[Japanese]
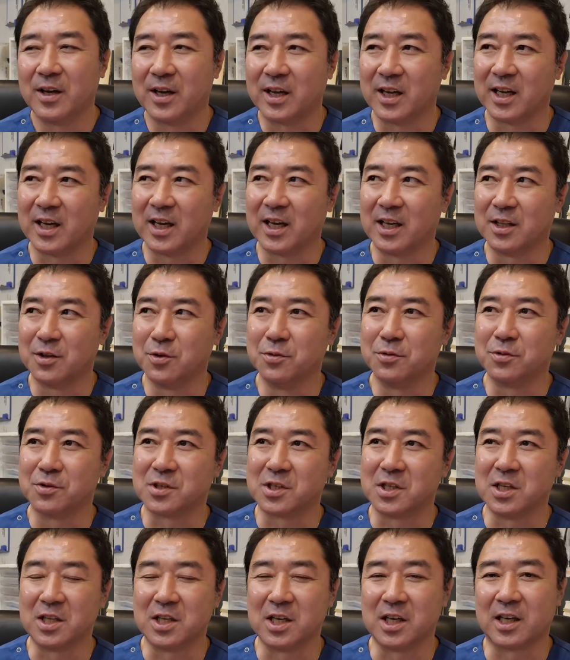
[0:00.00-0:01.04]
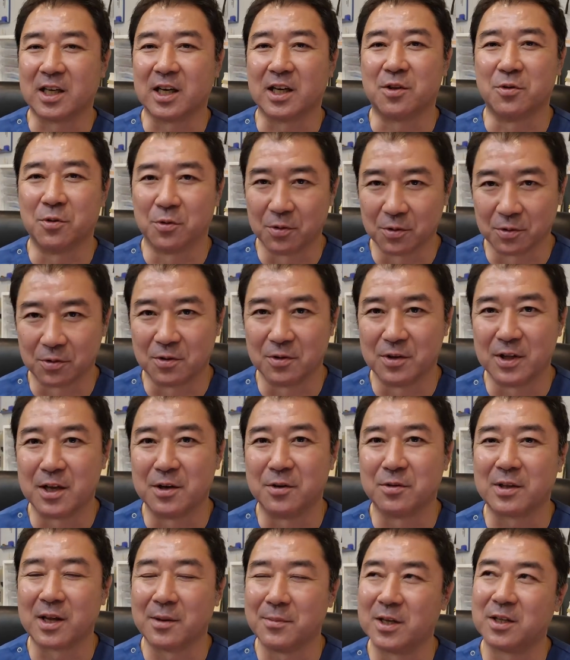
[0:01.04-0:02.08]
えー、脳の シーティーいっ 回取ろうと、ね、
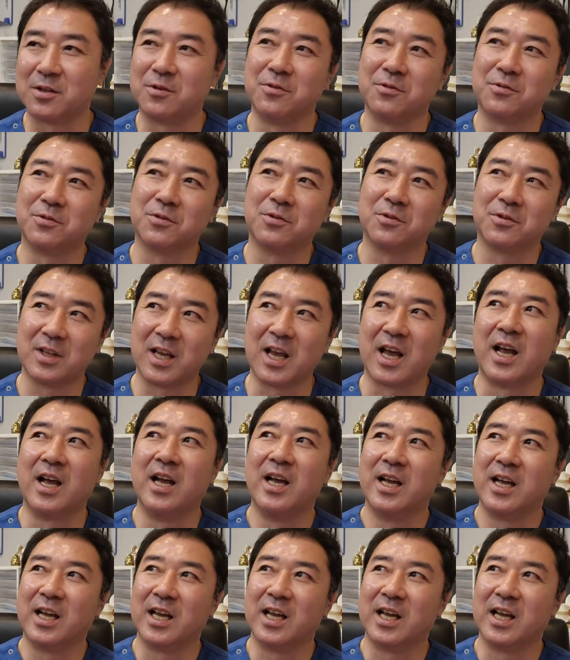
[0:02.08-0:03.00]
のためということで、